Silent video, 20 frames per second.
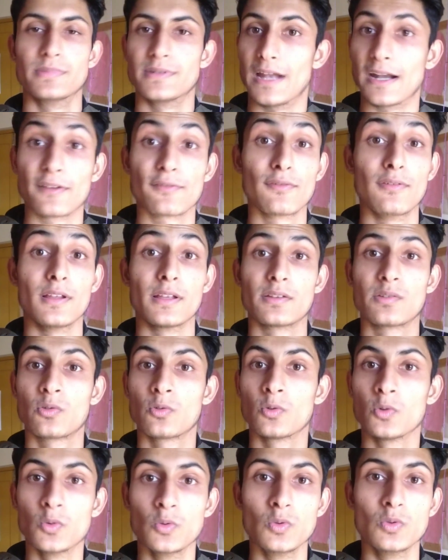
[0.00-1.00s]
नेटफ्लिक्स
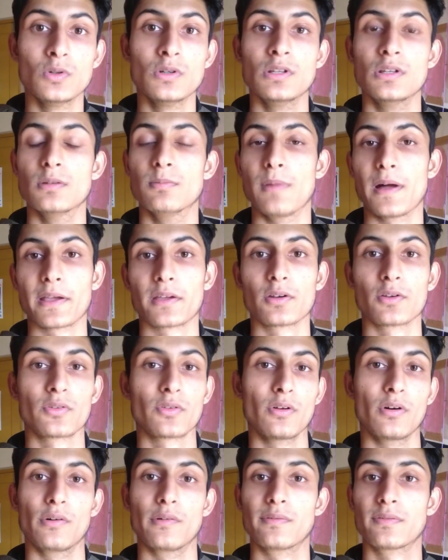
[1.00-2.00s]
गूगल
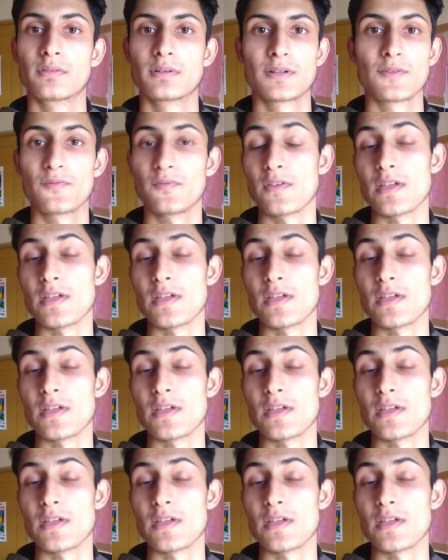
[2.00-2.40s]
माइक्रोसॉफ्ट